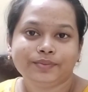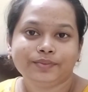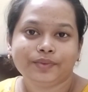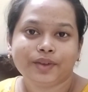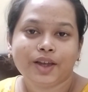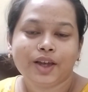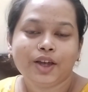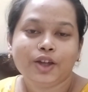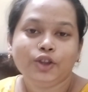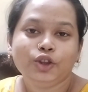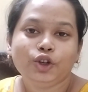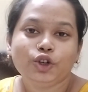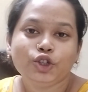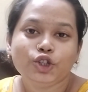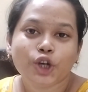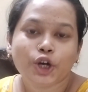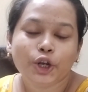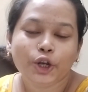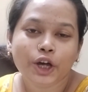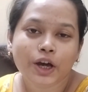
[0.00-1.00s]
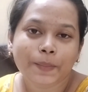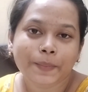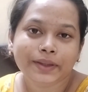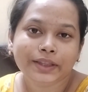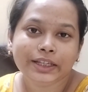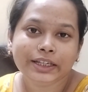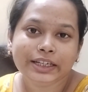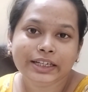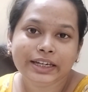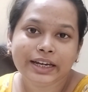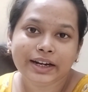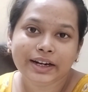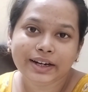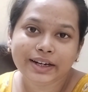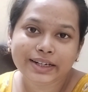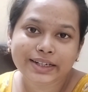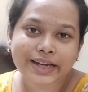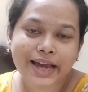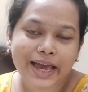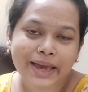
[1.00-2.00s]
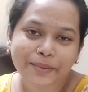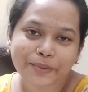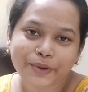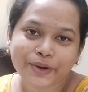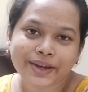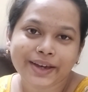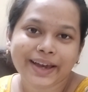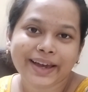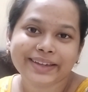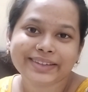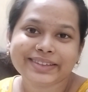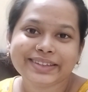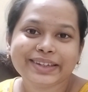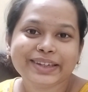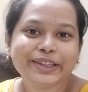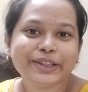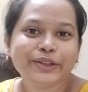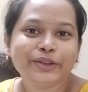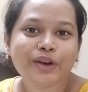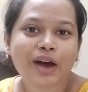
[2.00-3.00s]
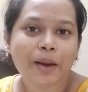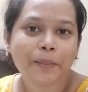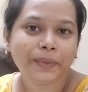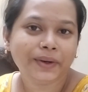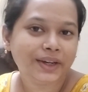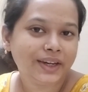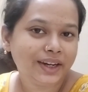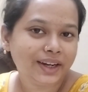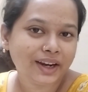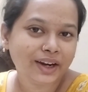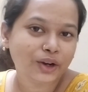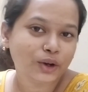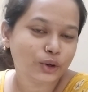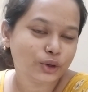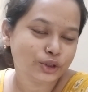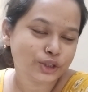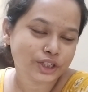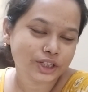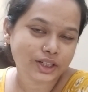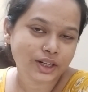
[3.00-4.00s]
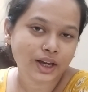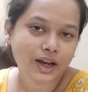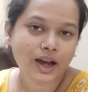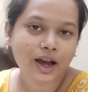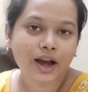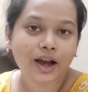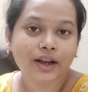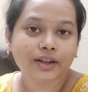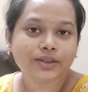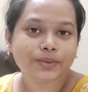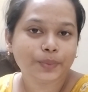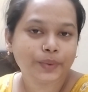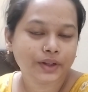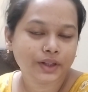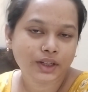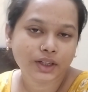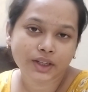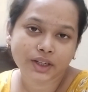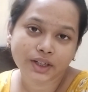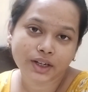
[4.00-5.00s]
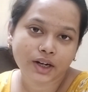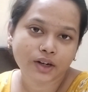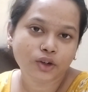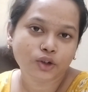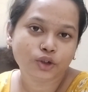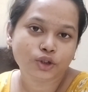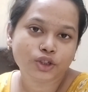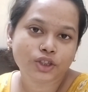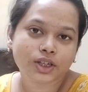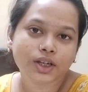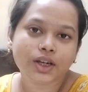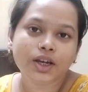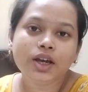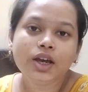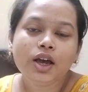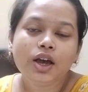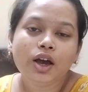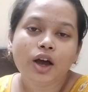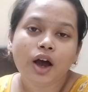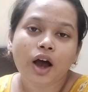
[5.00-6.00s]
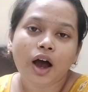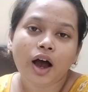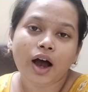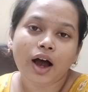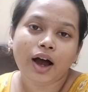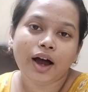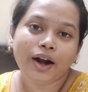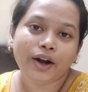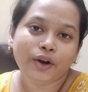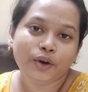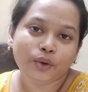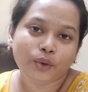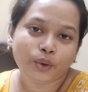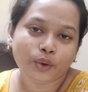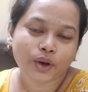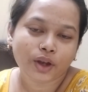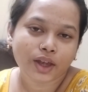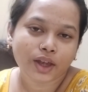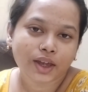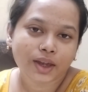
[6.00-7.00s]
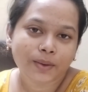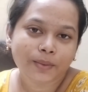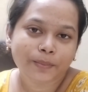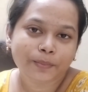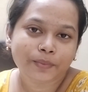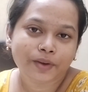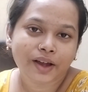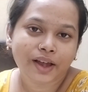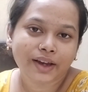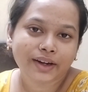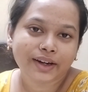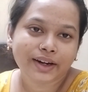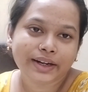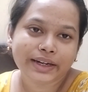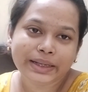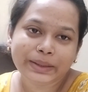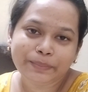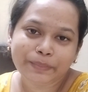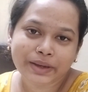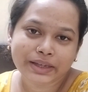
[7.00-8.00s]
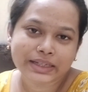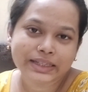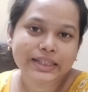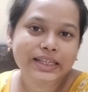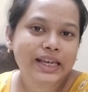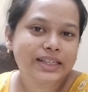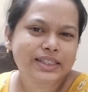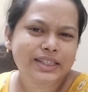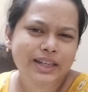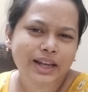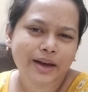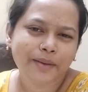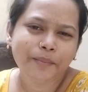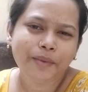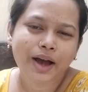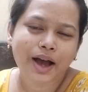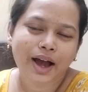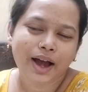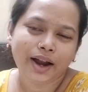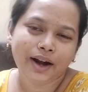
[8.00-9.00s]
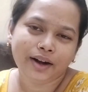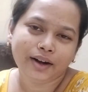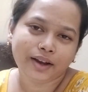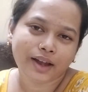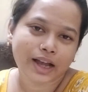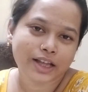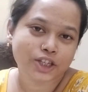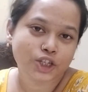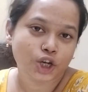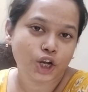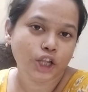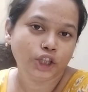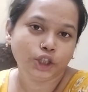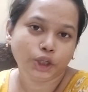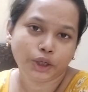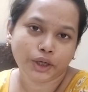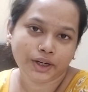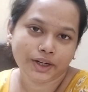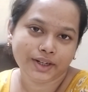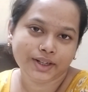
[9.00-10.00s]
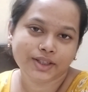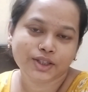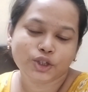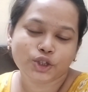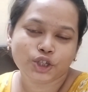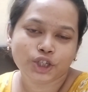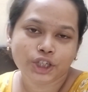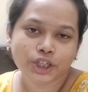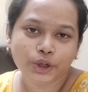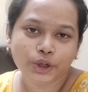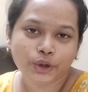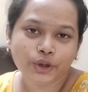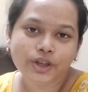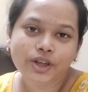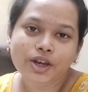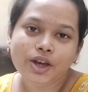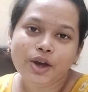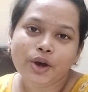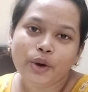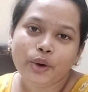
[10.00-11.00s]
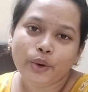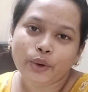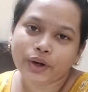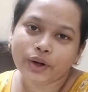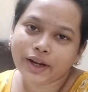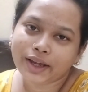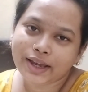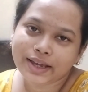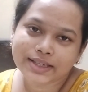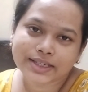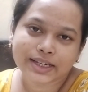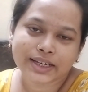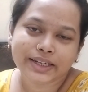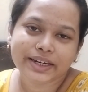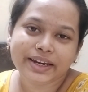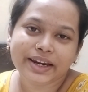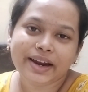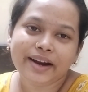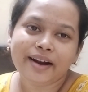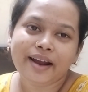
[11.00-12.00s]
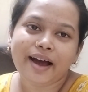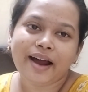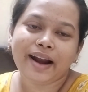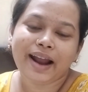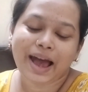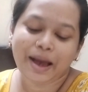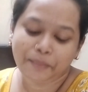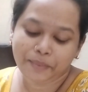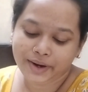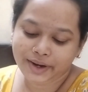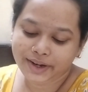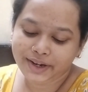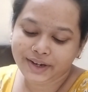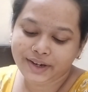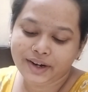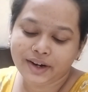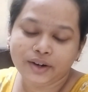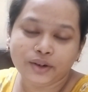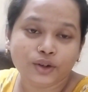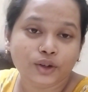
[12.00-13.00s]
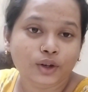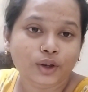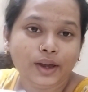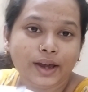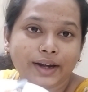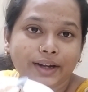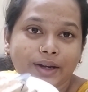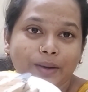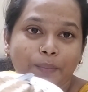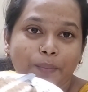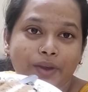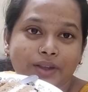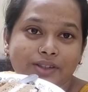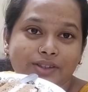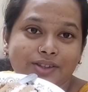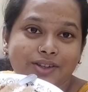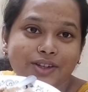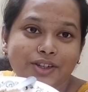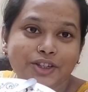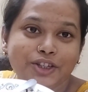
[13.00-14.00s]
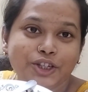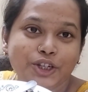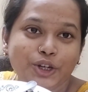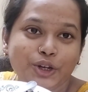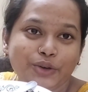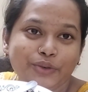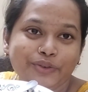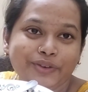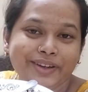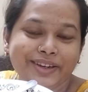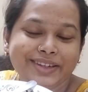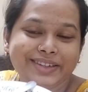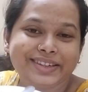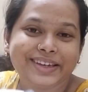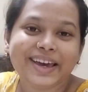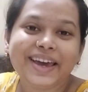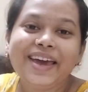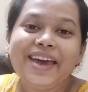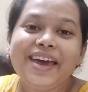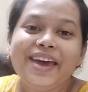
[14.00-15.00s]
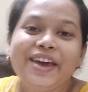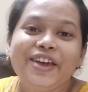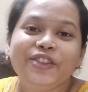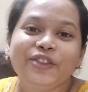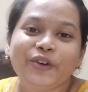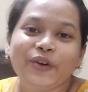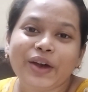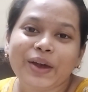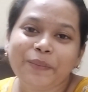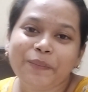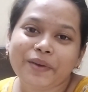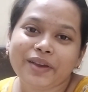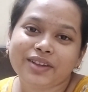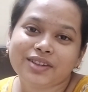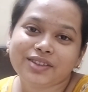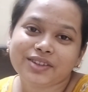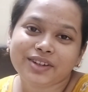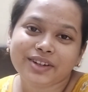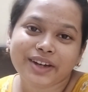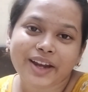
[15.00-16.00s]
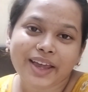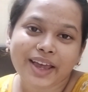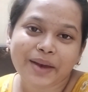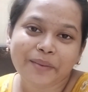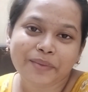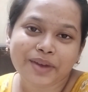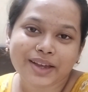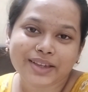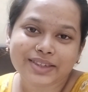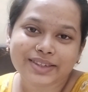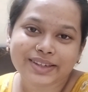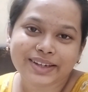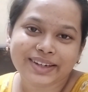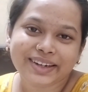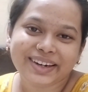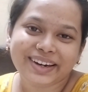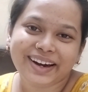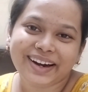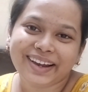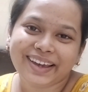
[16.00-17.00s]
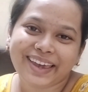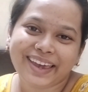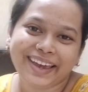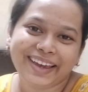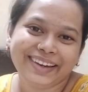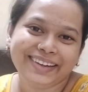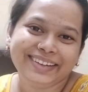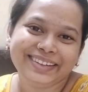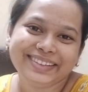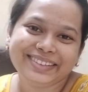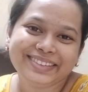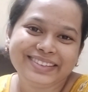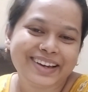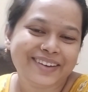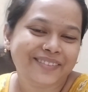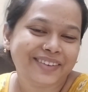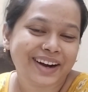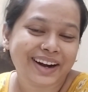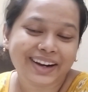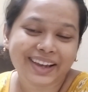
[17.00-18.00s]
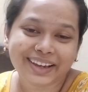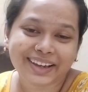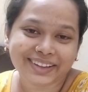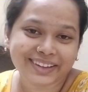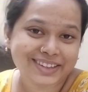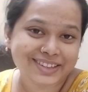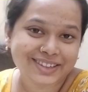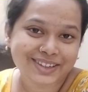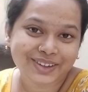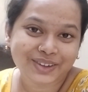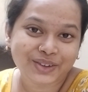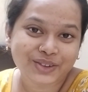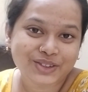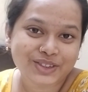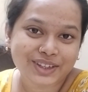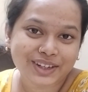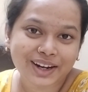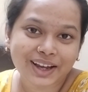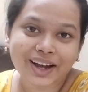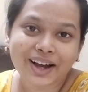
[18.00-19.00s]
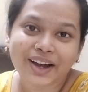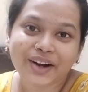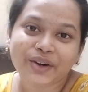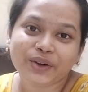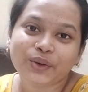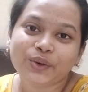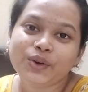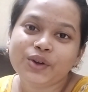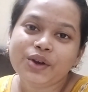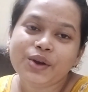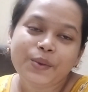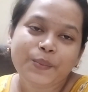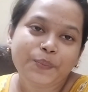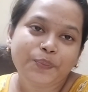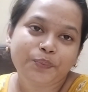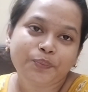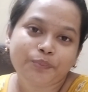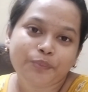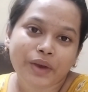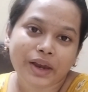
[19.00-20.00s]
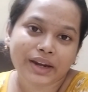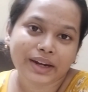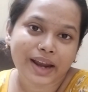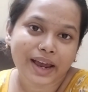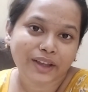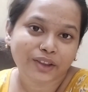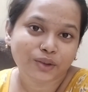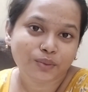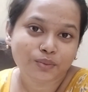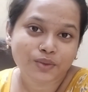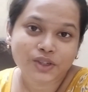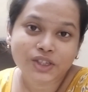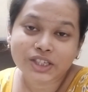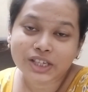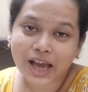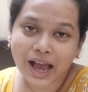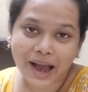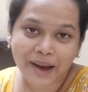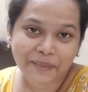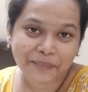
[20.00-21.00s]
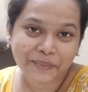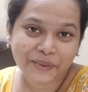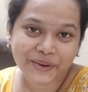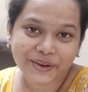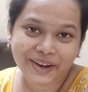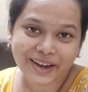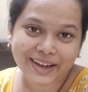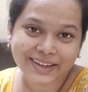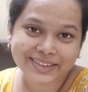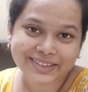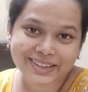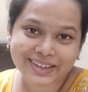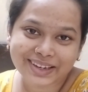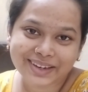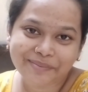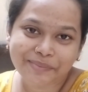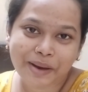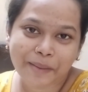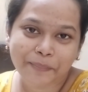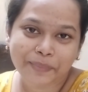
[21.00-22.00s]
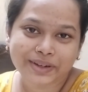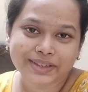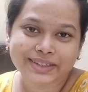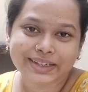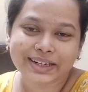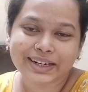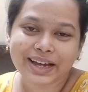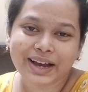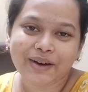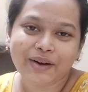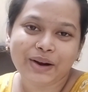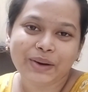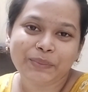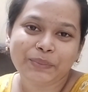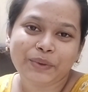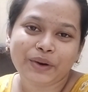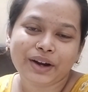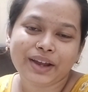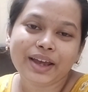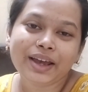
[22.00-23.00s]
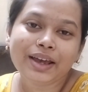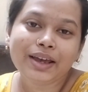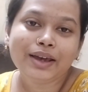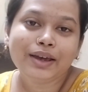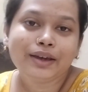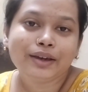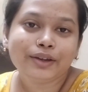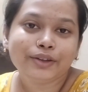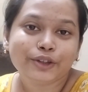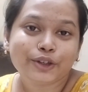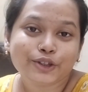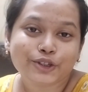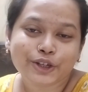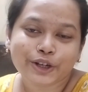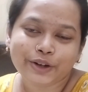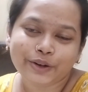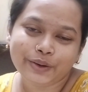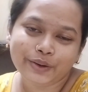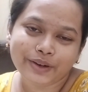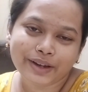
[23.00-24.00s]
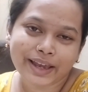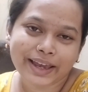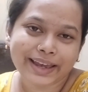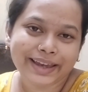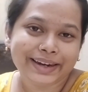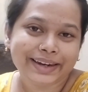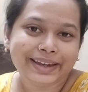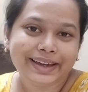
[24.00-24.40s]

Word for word: তো চলো আমাদের ডিনারের টাইম হয়ে গেছে কিন্তু আমি ডিনার করছি না হাজব্যান্ডই ডিনার করছে আর ওকে একটা ডিম ভেজে দিয়েছিলাম আর কাঁচকলা তরকারিটা তো ছিলই ওটাই আজকে ডিনার আর আমার ডিনার হলো একটা পেস্ট্রি ছিল ফ্রিজে তো এই পেস্ট্রিটাই আমি আজকে ডিনার খেয়ে নিচ্ছি আমার আর খেতে ইচ্ছা করছে না কারণ পেট একদম জাম হয়ে আছে পাপড়ি চাট খাওয়ার পরে তো চলো খেয়ে নি আগে